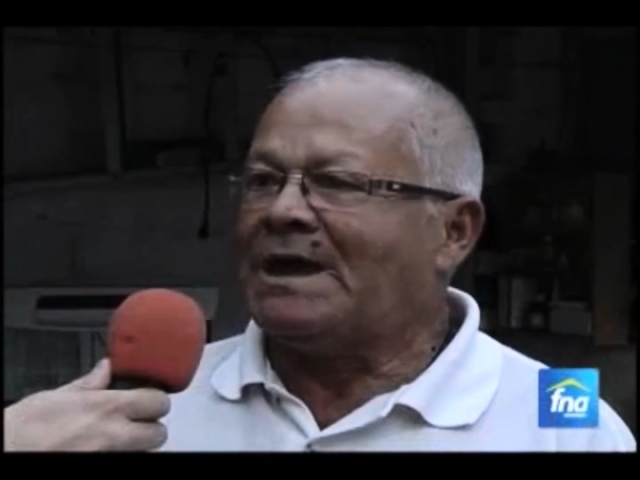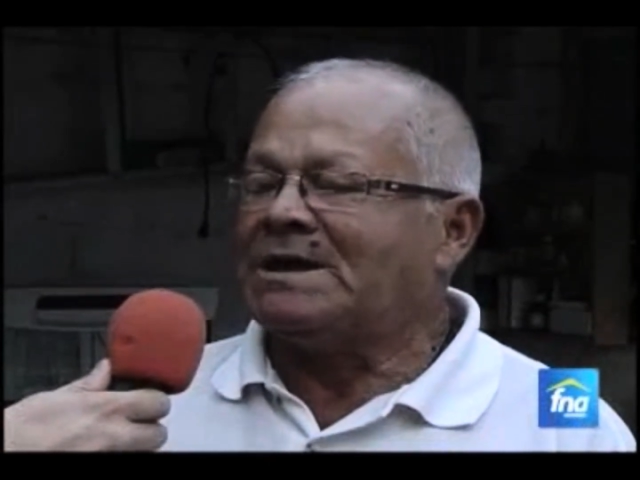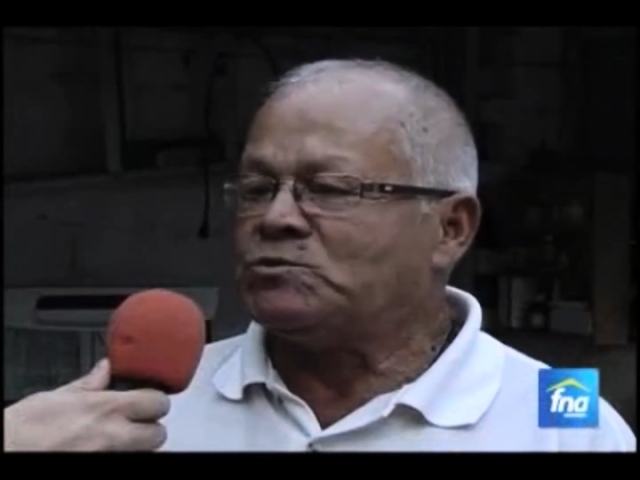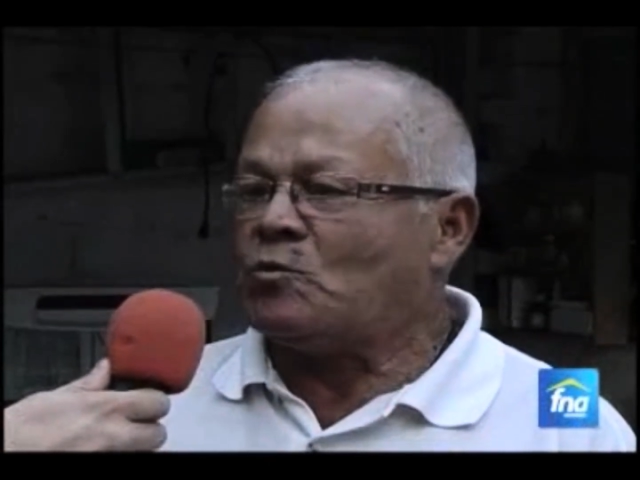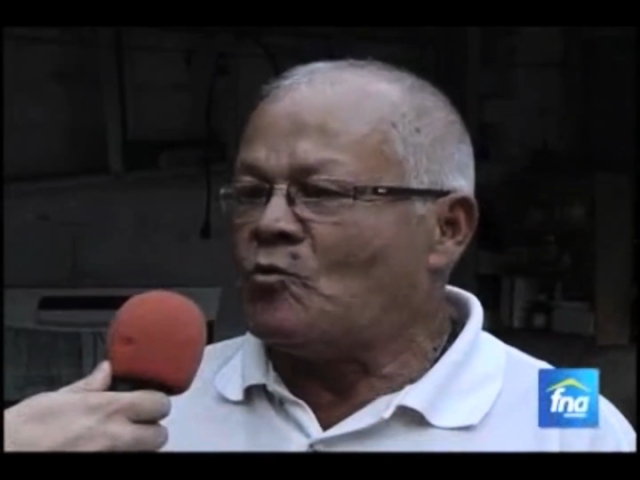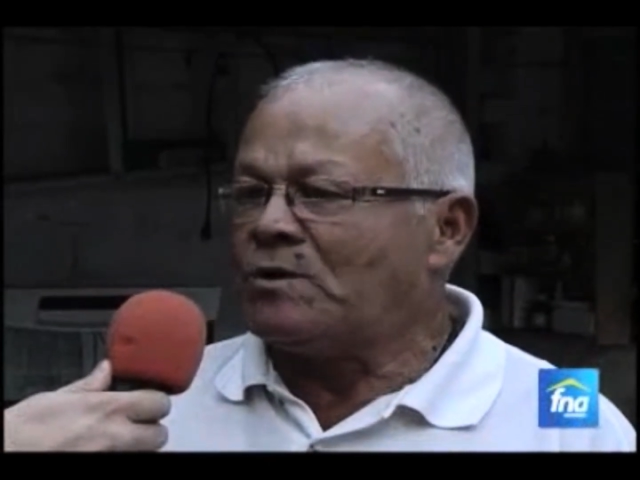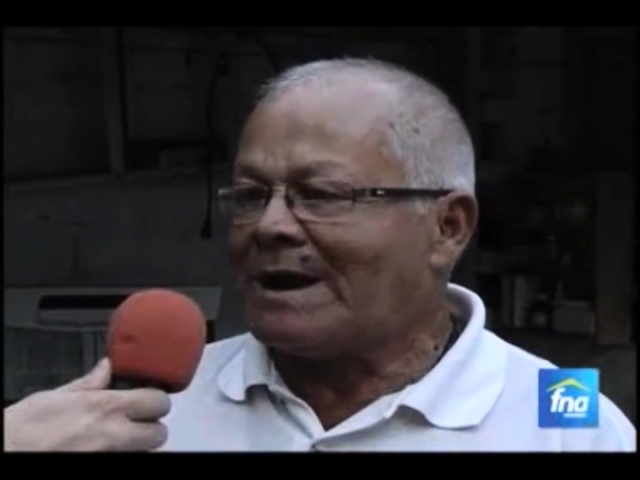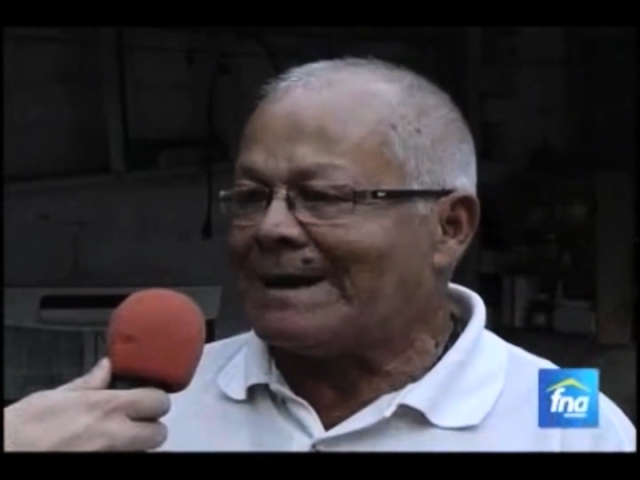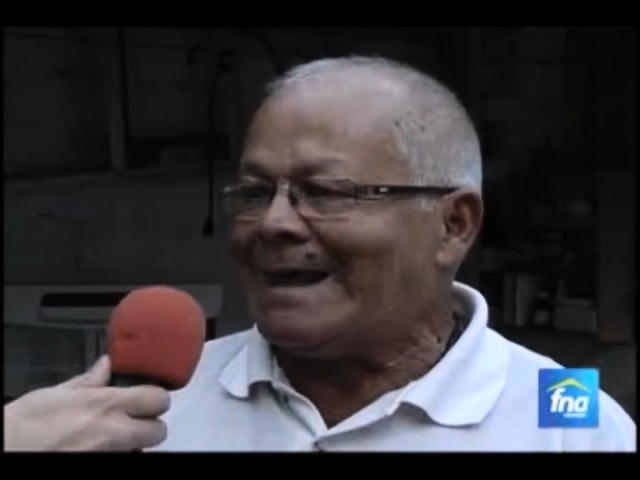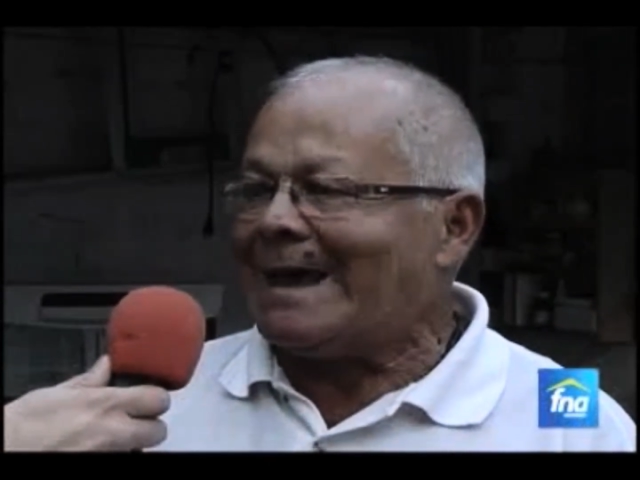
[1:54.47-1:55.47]
que es
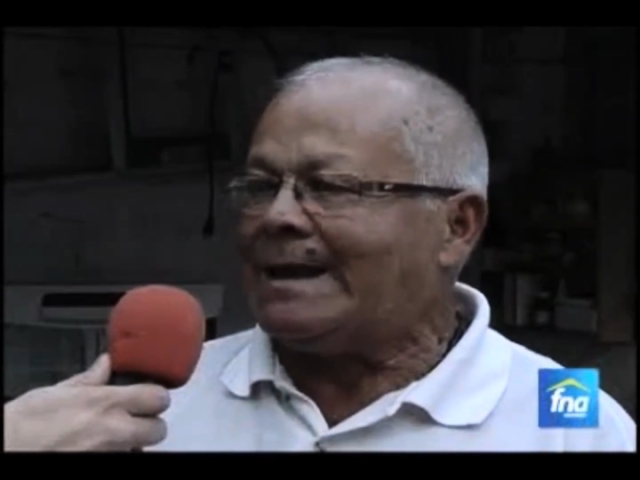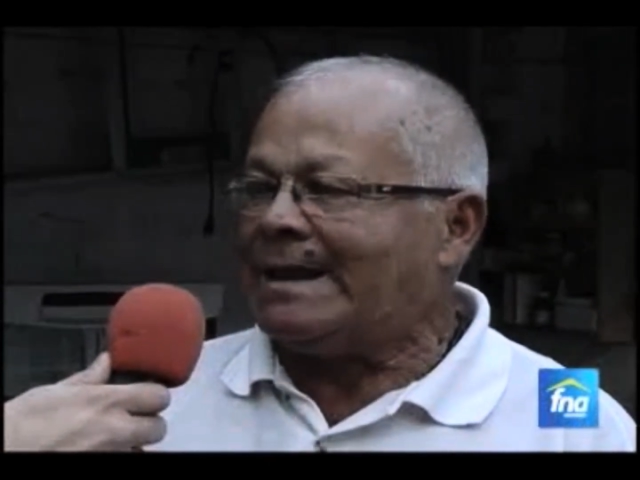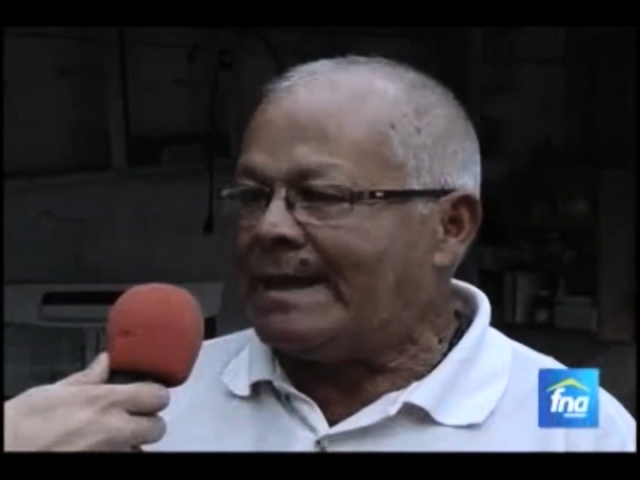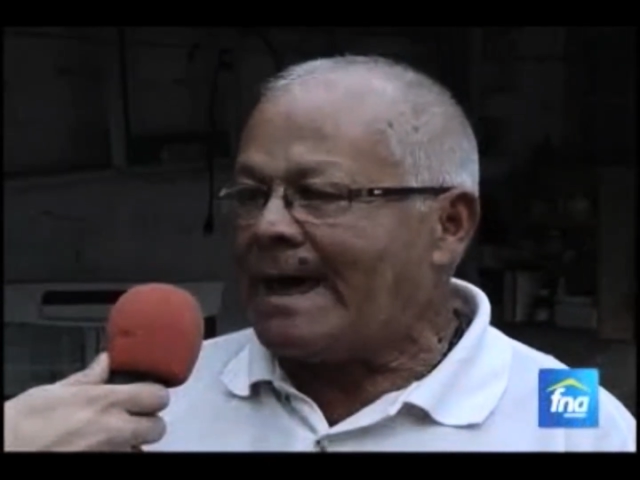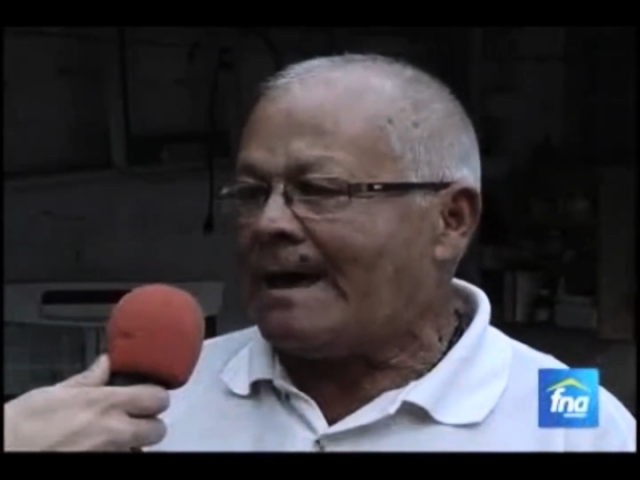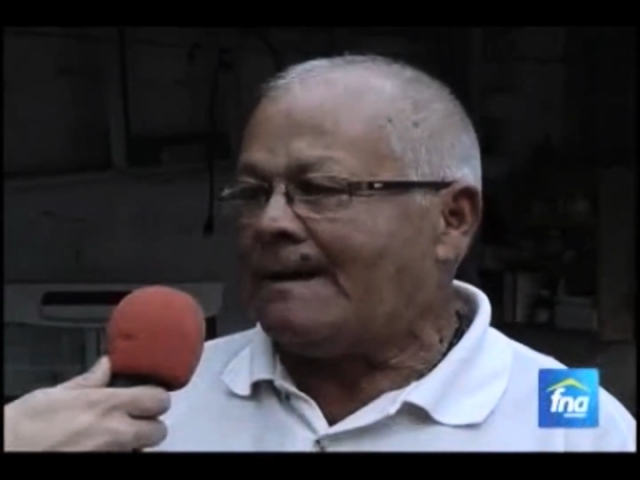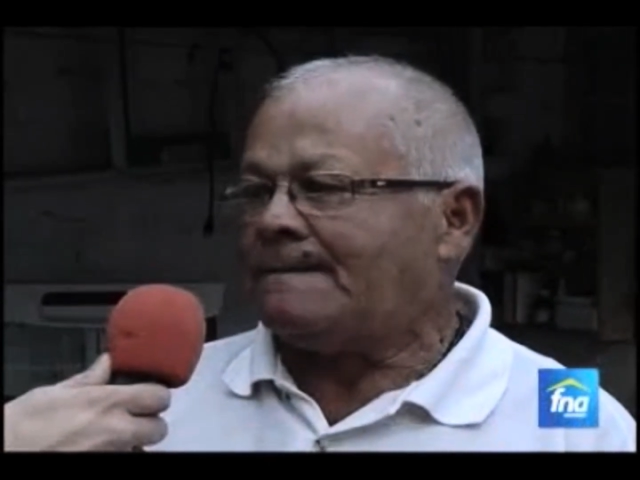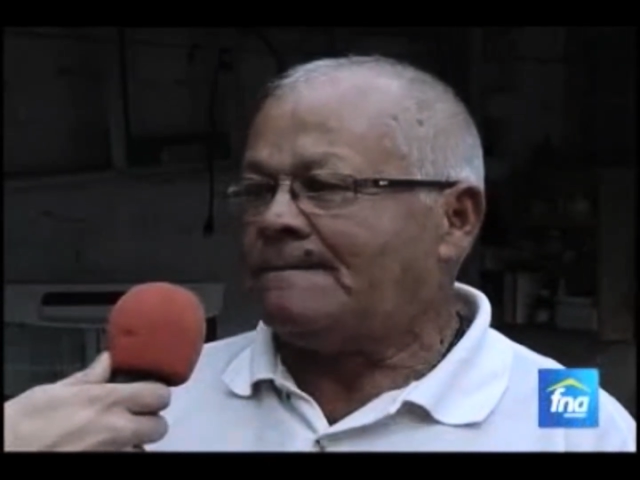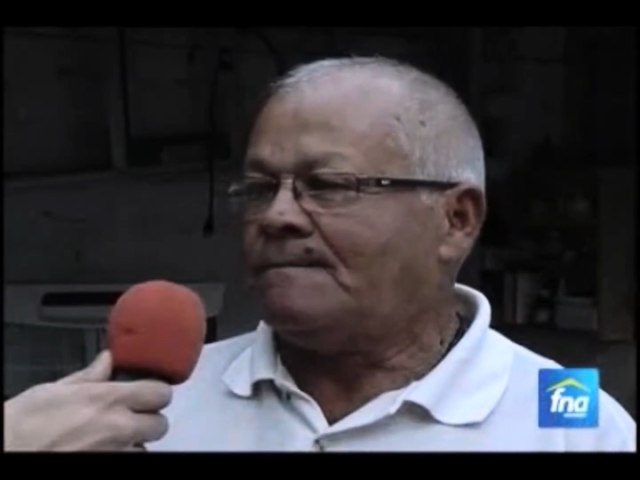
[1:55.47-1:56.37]
una realidad,